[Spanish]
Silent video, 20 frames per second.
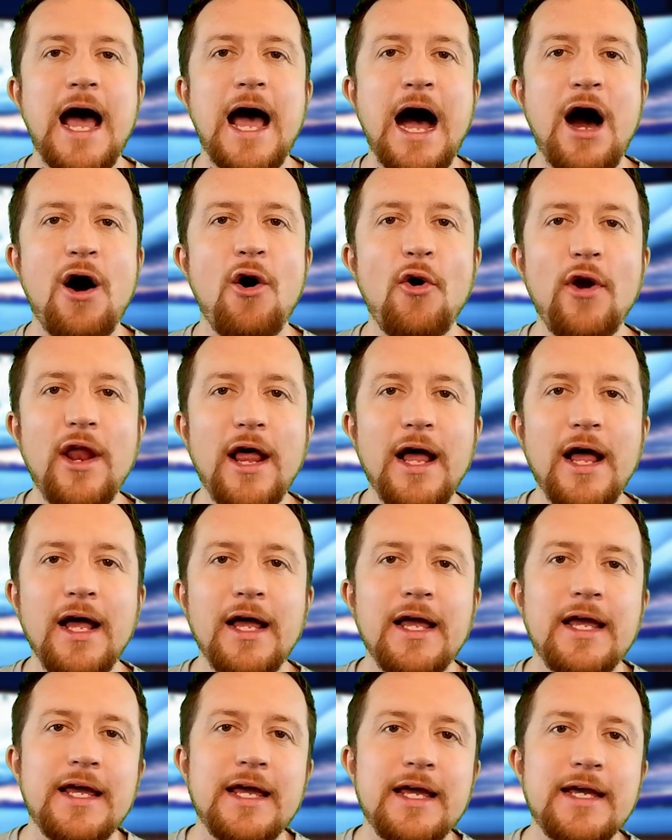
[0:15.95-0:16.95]
ahora
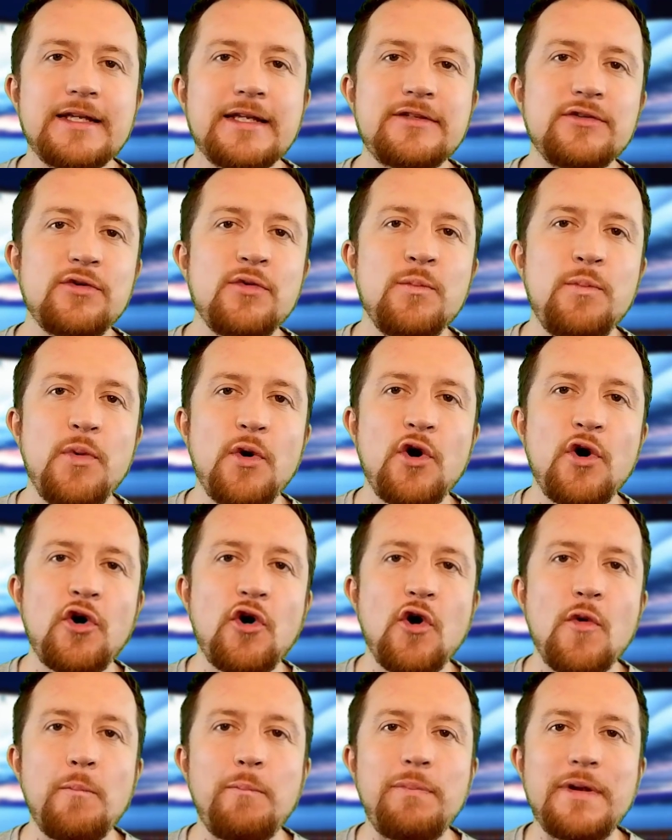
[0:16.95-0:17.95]
es un poco
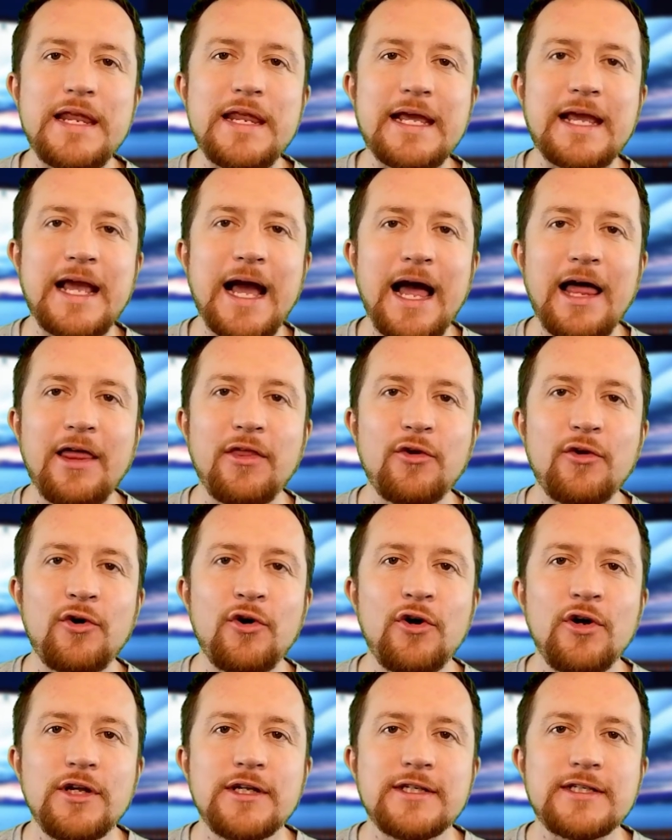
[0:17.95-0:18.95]
complicado